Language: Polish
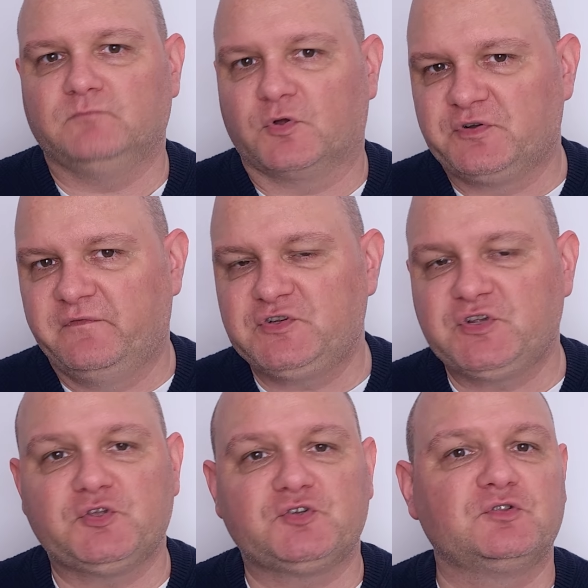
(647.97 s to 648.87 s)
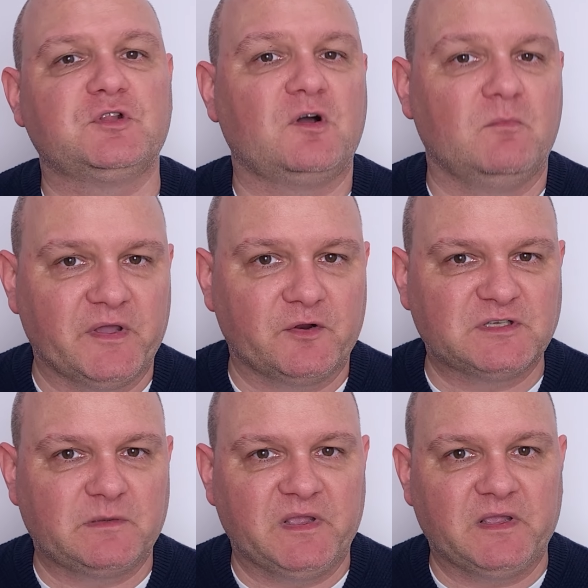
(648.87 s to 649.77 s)
Oczywiście to są tylko moje
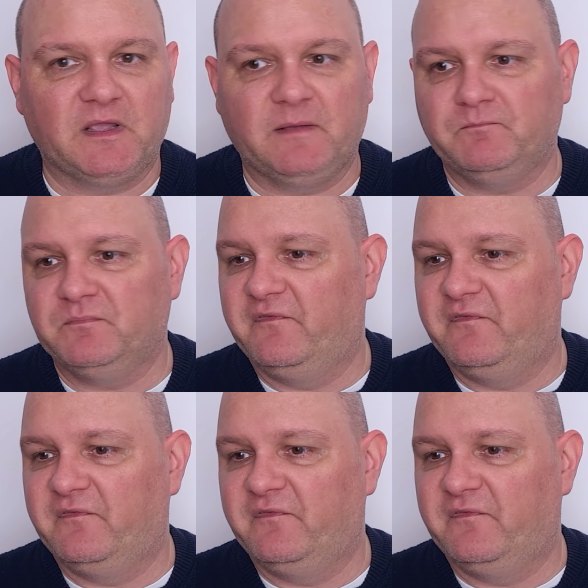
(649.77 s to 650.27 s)
rozkminki,